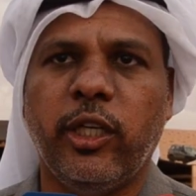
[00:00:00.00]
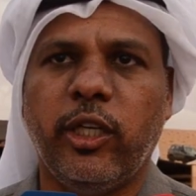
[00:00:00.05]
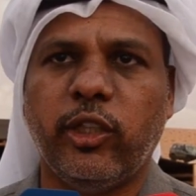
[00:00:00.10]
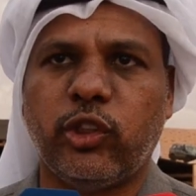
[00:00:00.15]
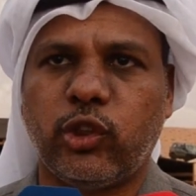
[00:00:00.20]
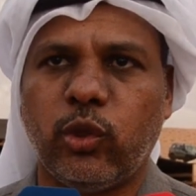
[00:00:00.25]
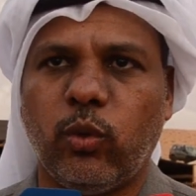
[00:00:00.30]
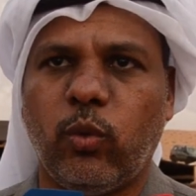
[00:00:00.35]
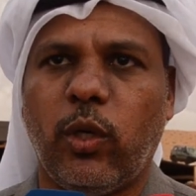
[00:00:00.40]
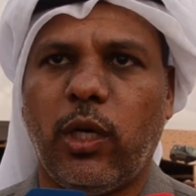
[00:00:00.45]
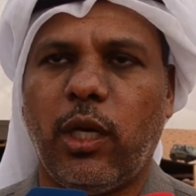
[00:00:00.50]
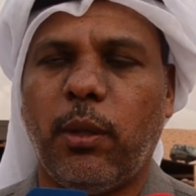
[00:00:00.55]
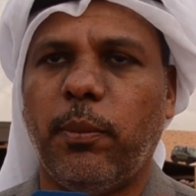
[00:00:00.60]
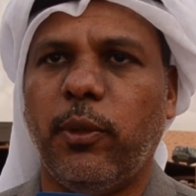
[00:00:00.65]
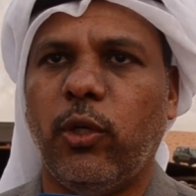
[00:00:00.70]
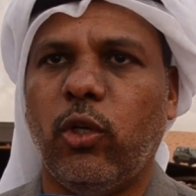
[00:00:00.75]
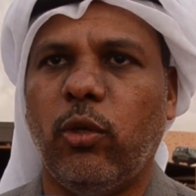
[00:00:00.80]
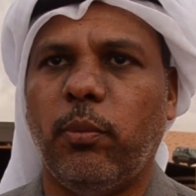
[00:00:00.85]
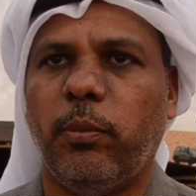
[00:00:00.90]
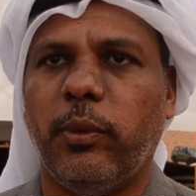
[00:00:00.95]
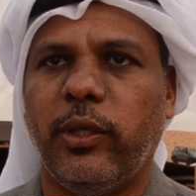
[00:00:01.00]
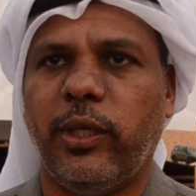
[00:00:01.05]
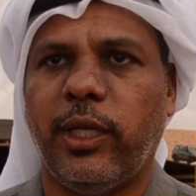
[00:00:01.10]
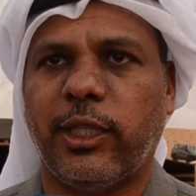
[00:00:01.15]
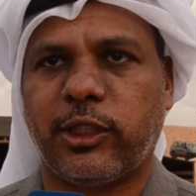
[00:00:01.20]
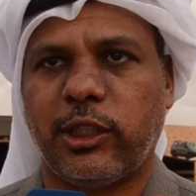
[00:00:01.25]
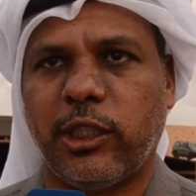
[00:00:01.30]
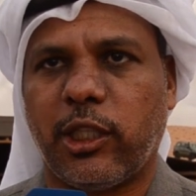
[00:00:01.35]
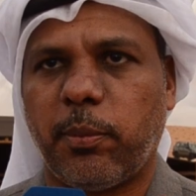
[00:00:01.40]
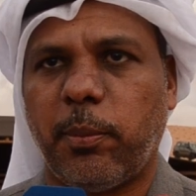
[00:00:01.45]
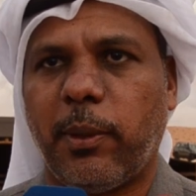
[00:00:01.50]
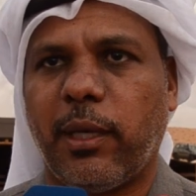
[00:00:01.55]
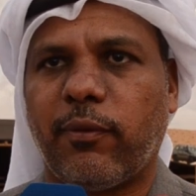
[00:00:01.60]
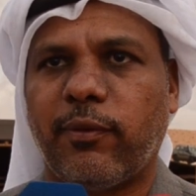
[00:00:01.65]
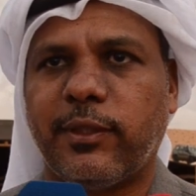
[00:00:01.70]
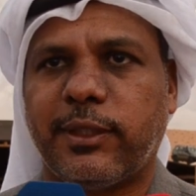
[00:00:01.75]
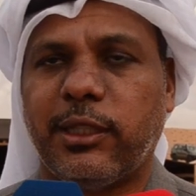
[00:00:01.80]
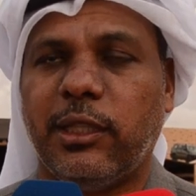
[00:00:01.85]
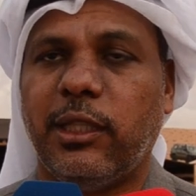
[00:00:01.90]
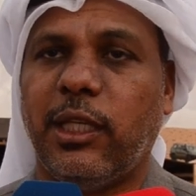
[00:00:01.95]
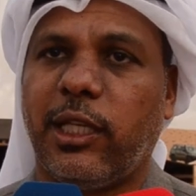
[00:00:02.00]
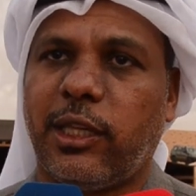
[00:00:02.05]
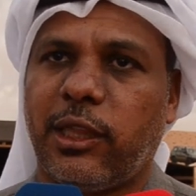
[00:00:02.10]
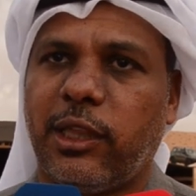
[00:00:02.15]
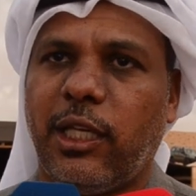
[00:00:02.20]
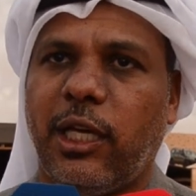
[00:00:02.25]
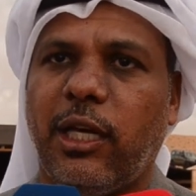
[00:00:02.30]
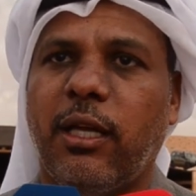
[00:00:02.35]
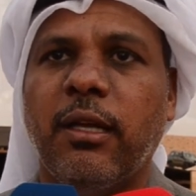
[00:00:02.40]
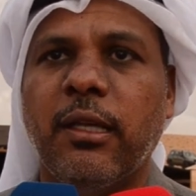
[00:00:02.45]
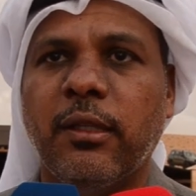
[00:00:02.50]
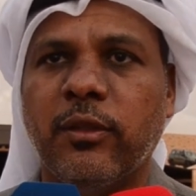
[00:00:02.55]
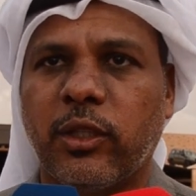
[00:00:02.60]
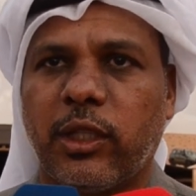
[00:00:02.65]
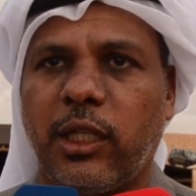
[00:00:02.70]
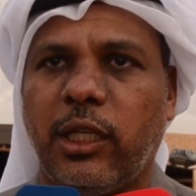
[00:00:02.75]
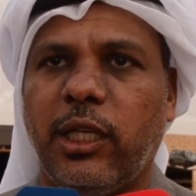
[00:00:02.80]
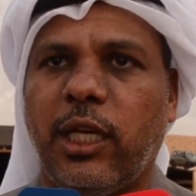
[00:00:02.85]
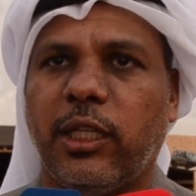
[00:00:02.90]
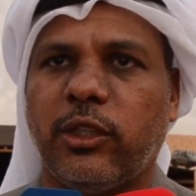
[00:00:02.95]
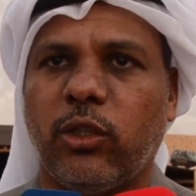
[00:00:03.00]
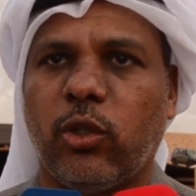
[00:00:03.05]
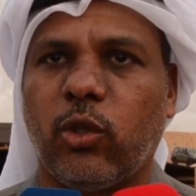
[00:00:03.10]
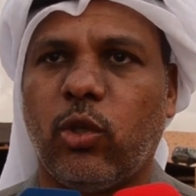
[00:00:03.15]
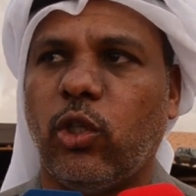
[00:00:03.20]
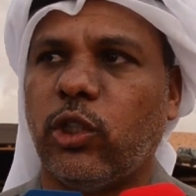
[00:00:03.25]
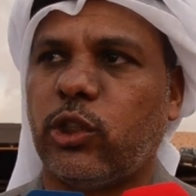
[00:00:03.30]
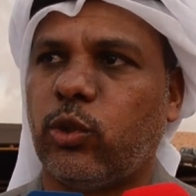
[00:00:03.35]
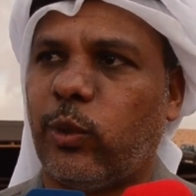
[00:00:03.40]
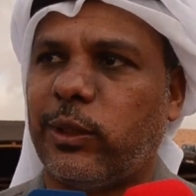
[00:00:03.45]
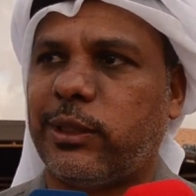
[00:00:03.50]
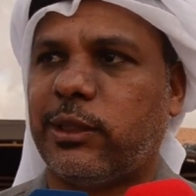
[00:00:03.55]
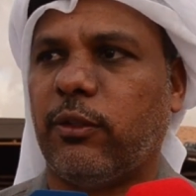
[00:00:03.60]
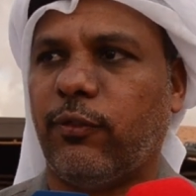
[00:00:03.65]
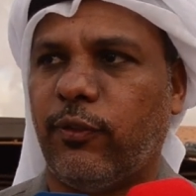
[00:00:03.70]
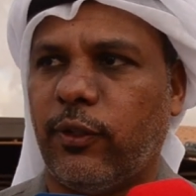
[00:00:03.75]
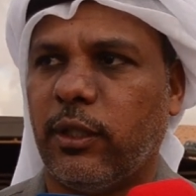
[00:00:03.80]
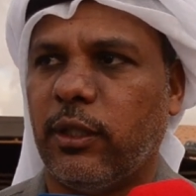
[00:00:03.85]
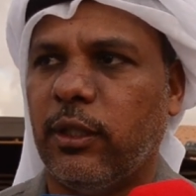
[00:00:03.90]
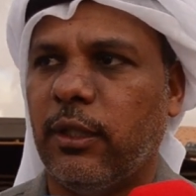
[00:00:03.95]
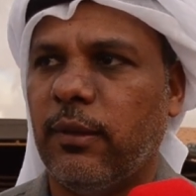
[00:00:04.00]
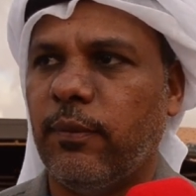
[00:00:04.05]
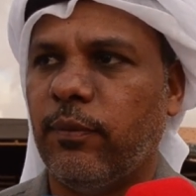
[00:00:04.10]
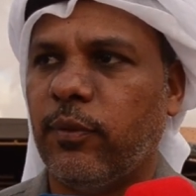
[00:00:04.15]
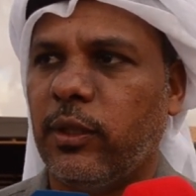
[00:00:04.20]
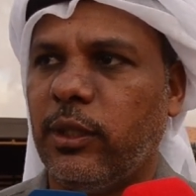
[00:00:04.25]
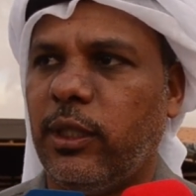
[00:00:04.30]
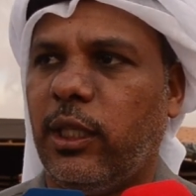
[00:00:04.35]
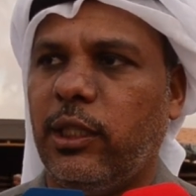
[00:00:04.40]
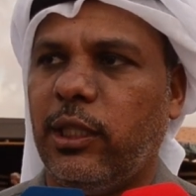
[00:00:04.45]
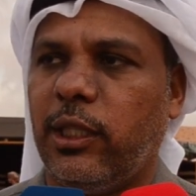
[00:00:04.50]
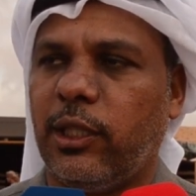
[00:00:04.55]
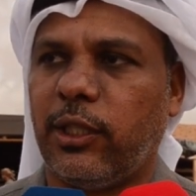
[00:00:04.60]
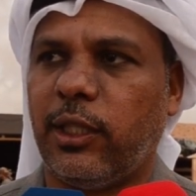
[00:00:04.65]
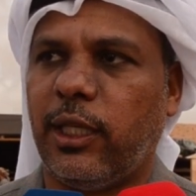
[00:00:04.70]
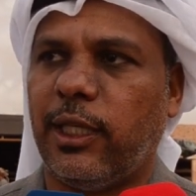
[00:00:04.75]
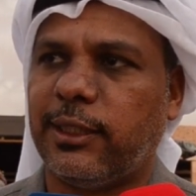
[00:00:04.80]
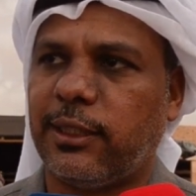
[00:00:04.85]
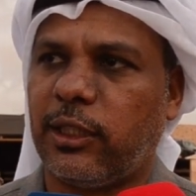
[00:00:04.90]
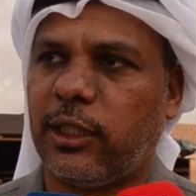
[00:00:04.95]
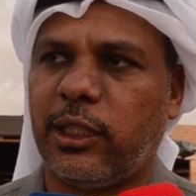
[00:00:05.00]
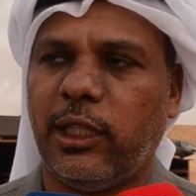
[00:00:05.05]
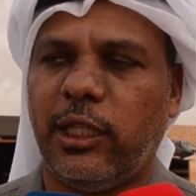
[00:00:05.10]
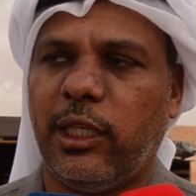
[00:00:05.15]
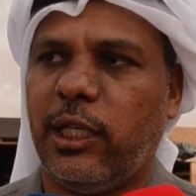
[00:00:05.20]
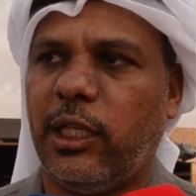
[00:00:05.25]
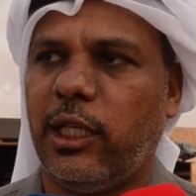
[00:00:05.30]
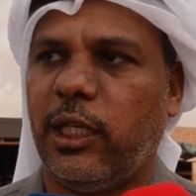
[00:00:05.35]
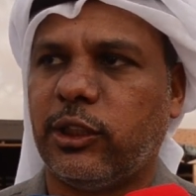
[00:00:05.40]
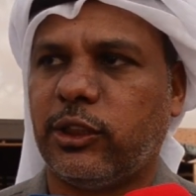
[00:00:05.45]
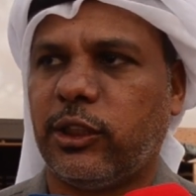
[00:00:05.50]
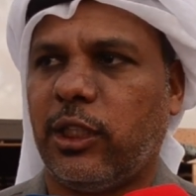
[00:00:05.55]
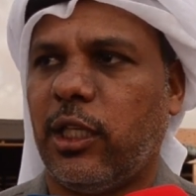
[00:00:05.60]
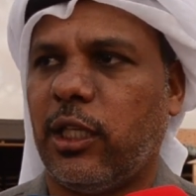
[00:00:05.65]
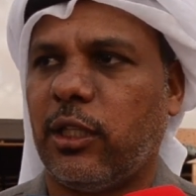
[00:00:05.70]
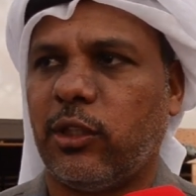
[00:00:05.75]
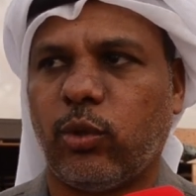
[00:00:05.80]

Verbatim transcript: الشواب اللي هم الناس الكبار في السن أثناء رحلات الغوص والسفر يعني كلها أشعار